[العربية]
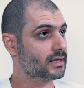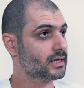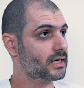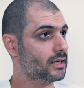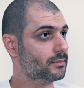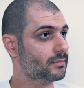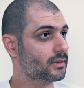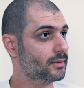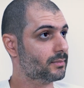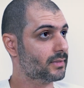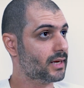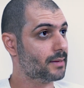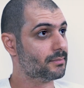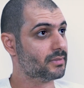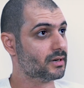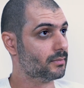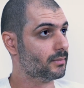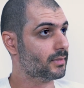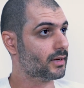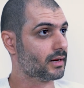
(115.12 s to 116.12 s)
اللعبه
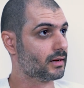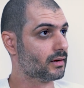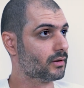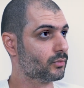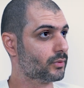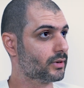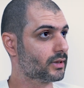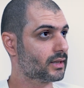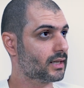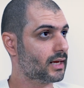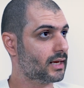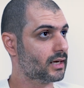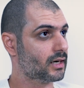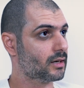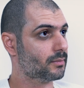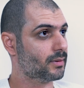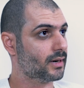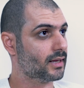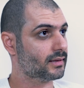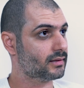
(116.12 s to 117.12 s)
100% ويطلع له
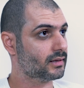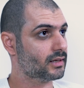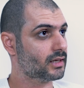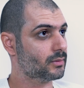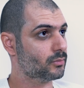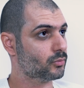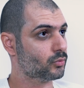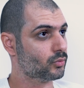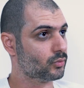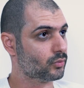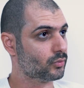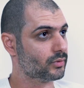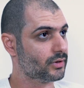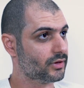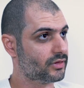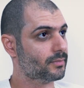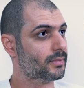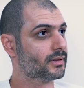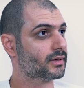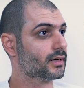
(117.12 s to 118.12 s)
البلاتينيوم
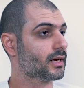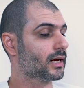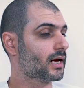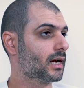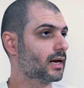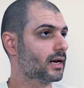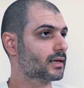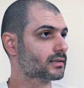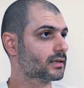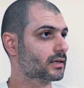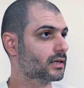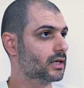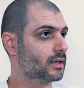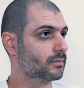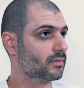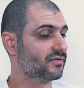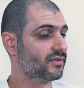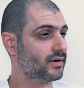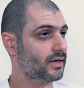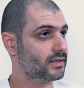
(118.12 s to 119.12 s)
ويثبت انه خلص
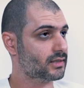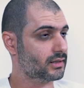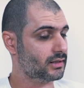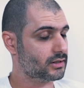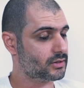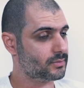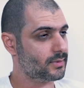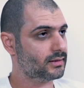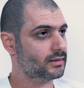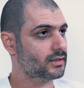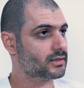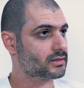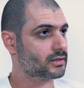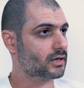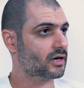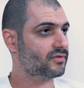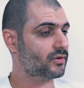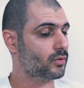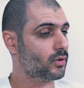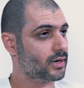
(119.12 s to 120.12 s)
اللعبه فعجبتني
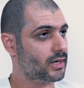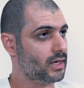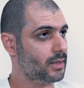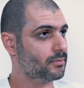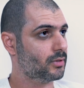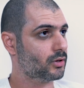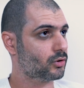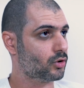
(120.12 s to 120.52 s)
السالفه وانا احب